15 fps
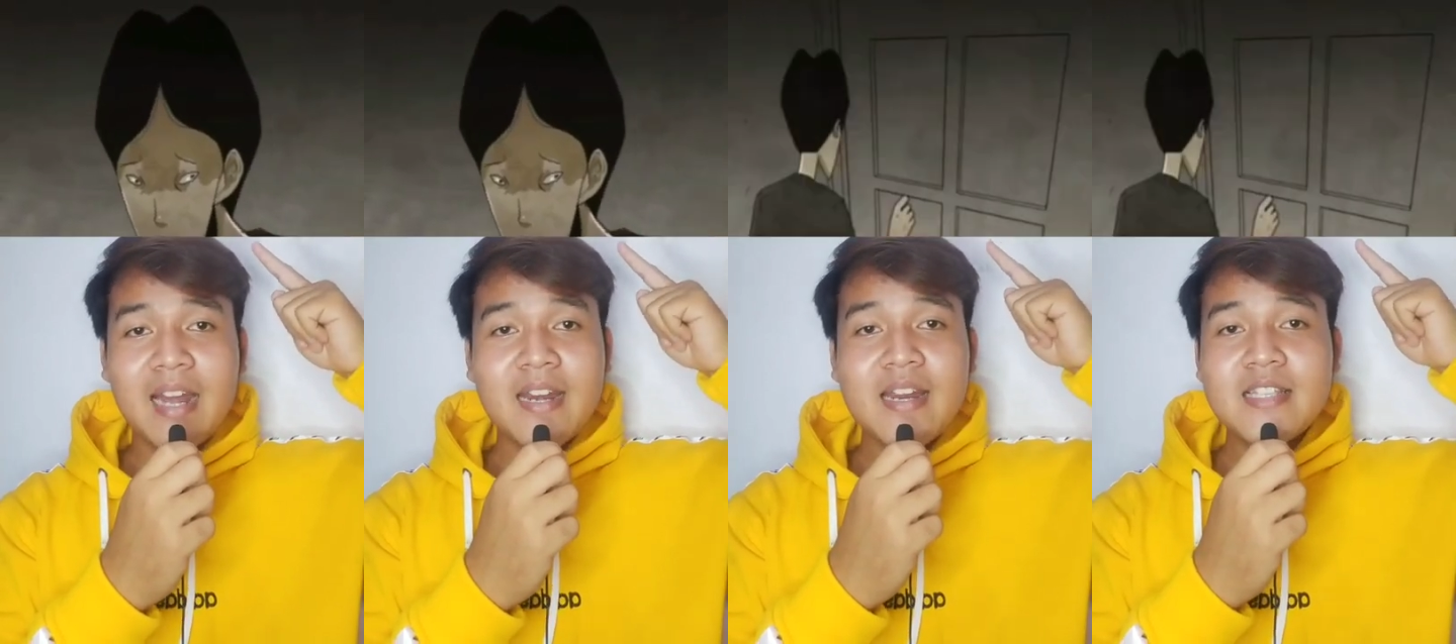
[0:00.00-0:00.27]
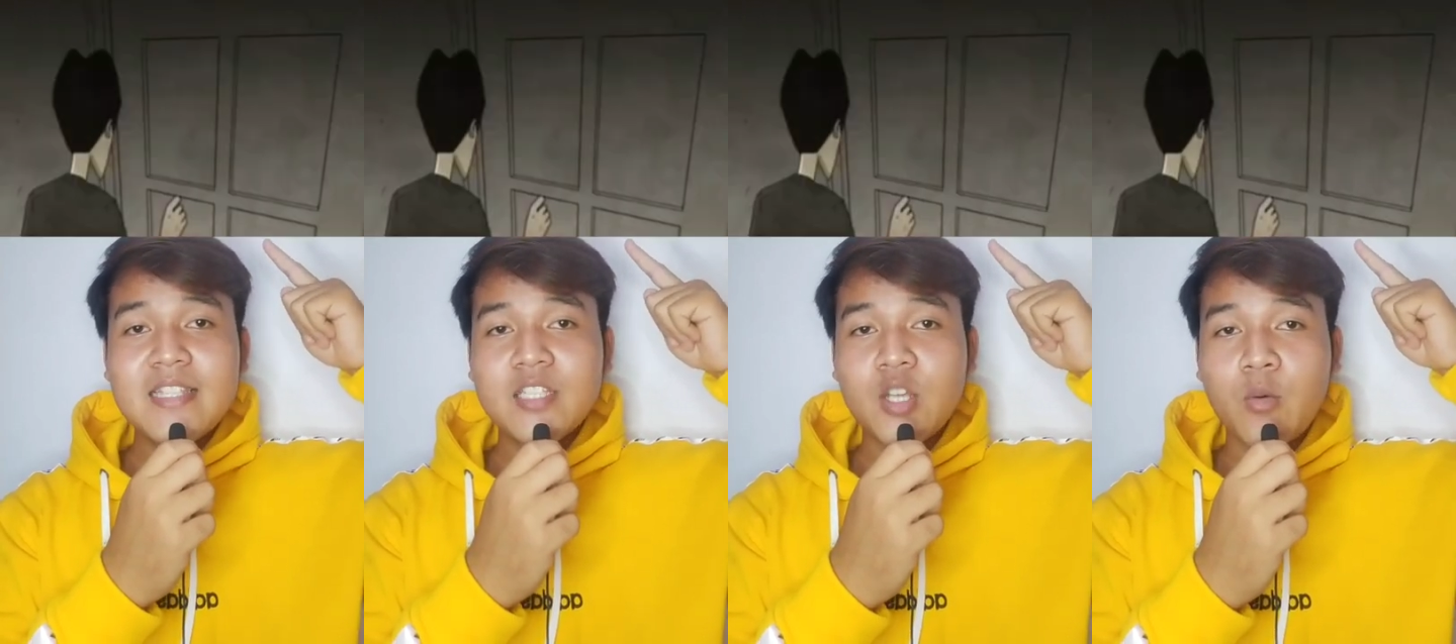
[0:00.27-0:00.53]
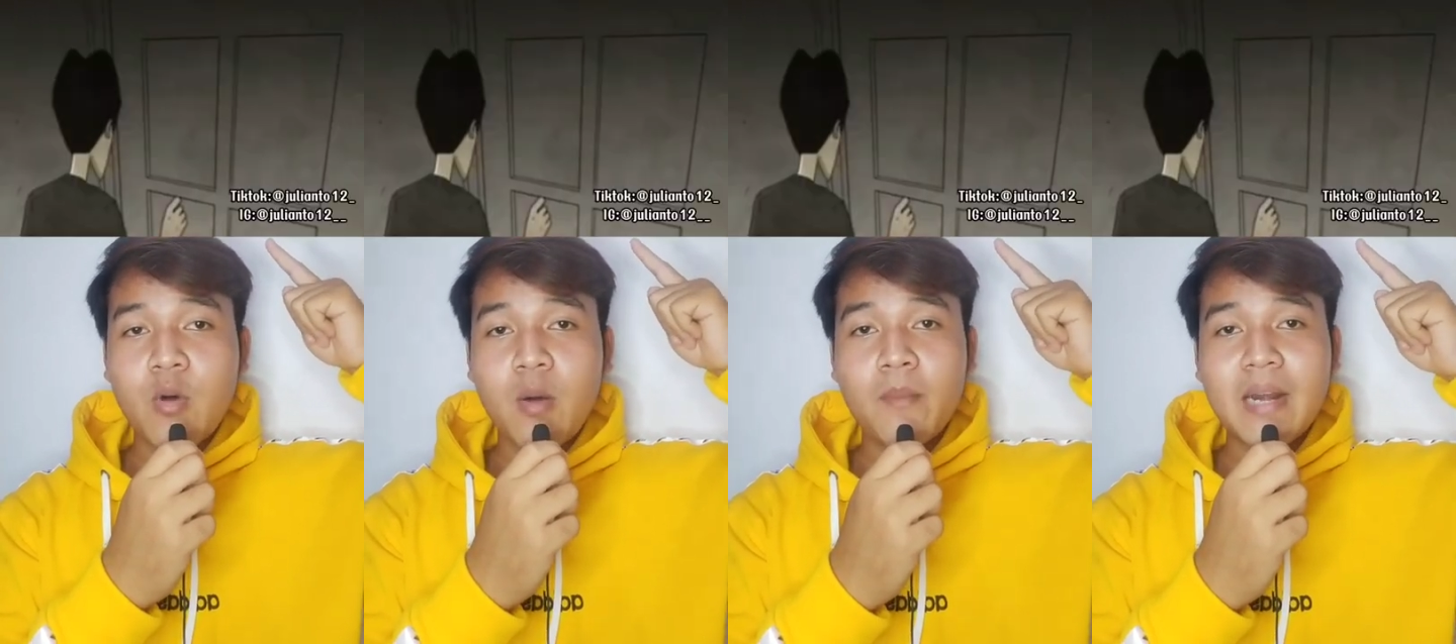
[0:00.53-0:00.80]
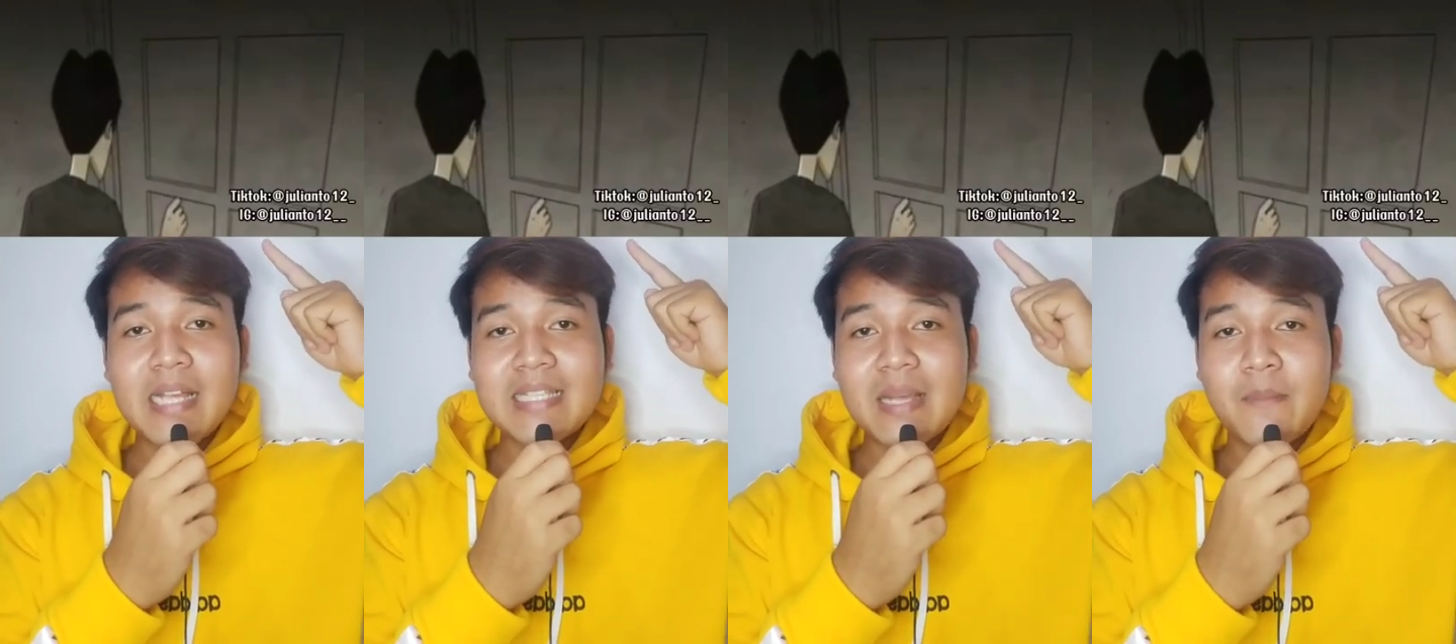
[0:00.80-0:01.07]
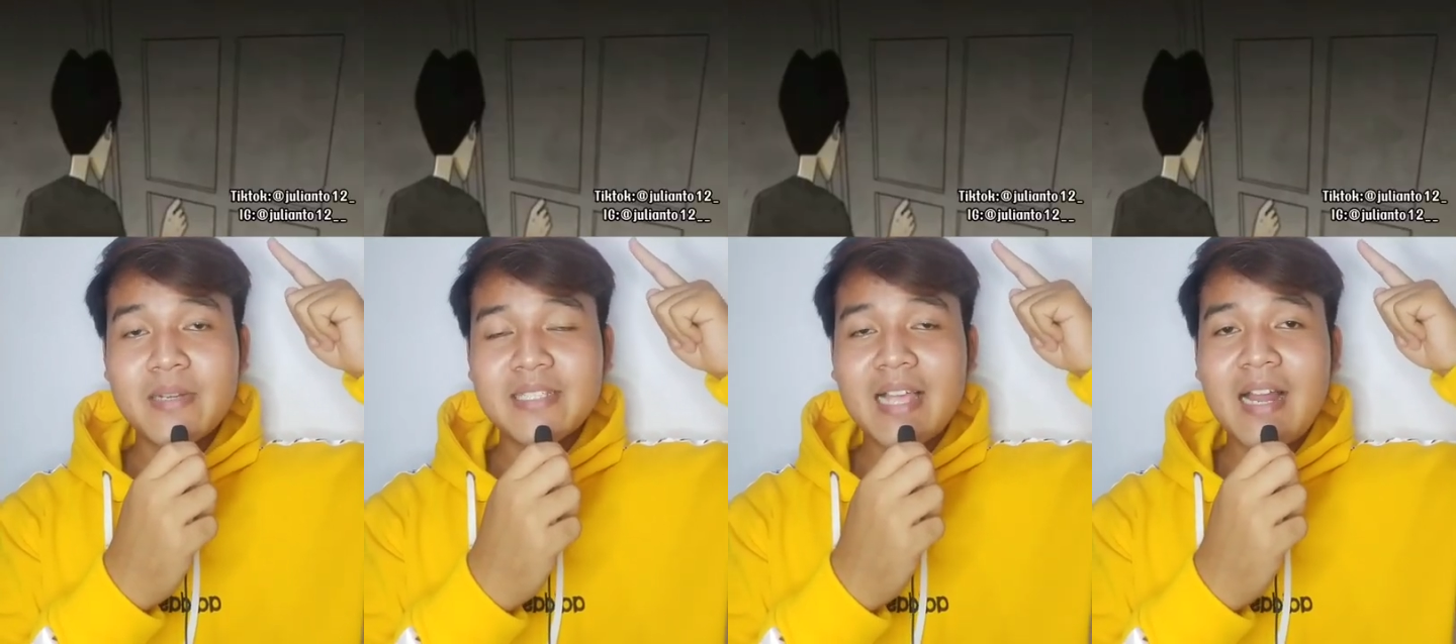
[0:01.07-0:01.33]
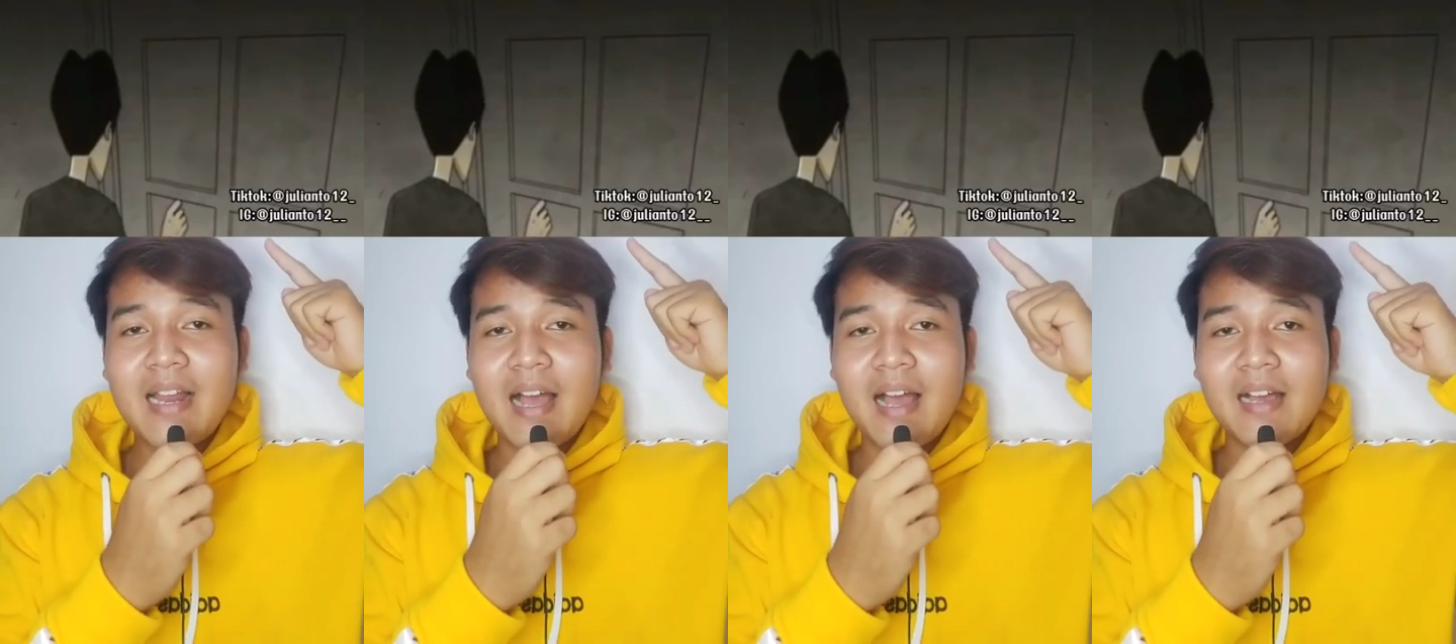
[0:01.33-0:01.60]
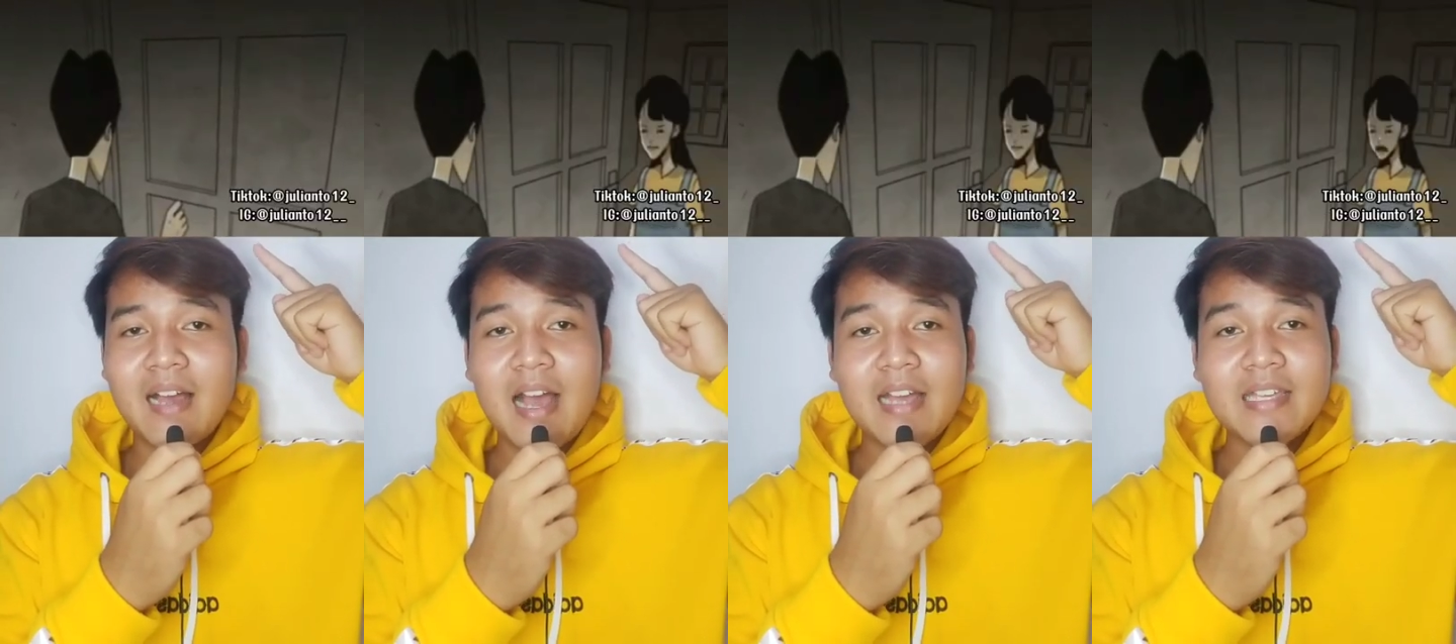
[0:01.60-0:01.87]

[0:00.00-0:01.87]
Karena si cowok merasa bersalah,